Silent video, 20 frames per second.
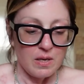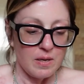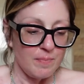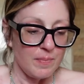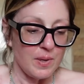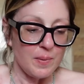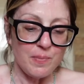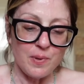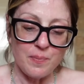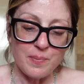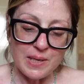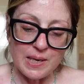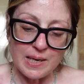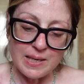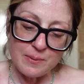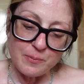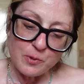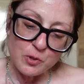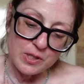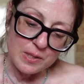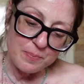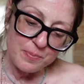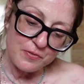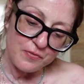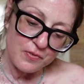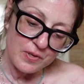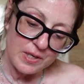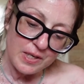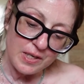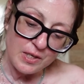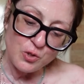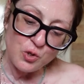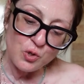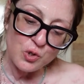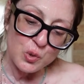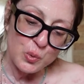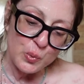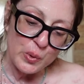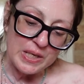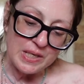Mamma mia, il mio tè preferito,
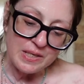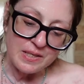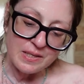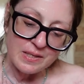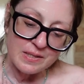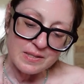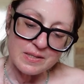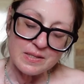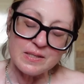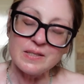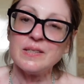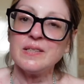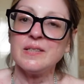Twinings.